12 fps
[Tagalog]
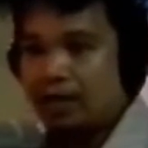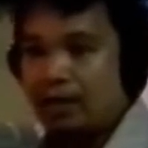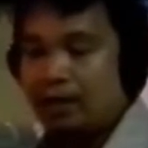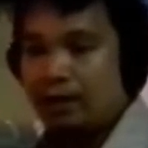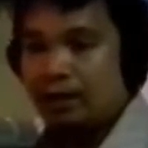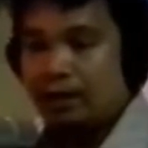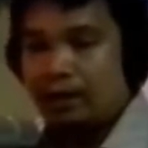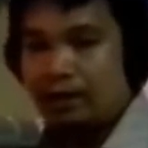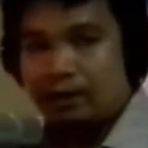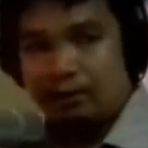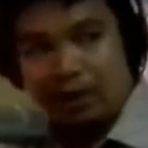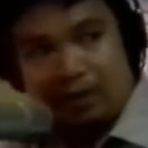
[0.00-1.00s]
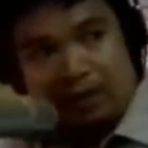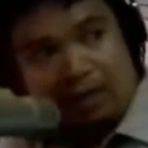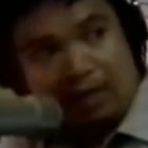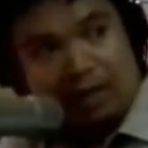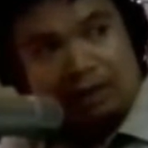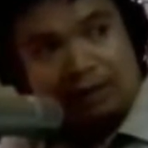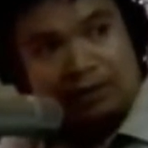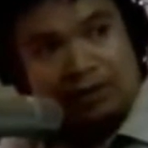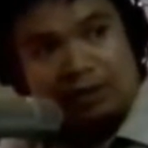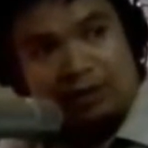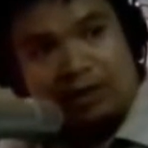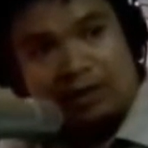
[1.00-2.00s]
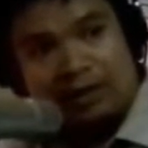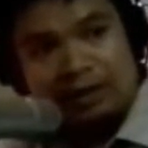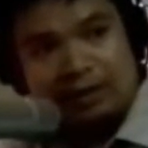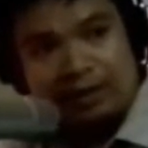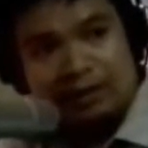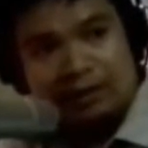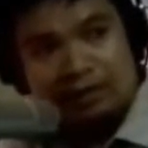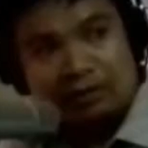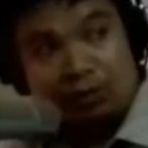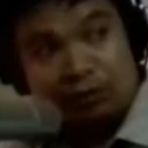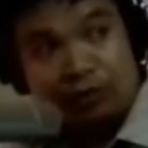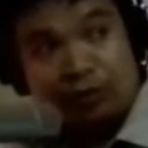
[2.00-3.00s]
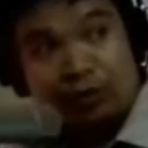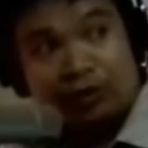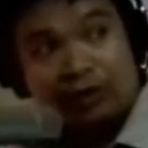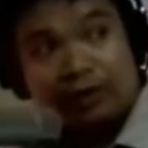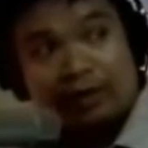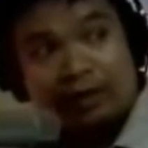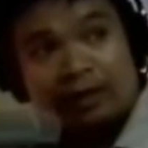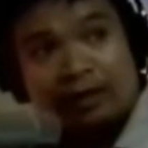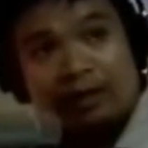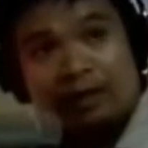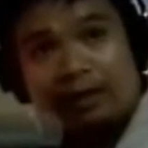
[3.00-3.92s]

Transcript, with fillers: Sa Maynila. Sa Maynila, at siya din ay isang surgeon. Mm-hmm.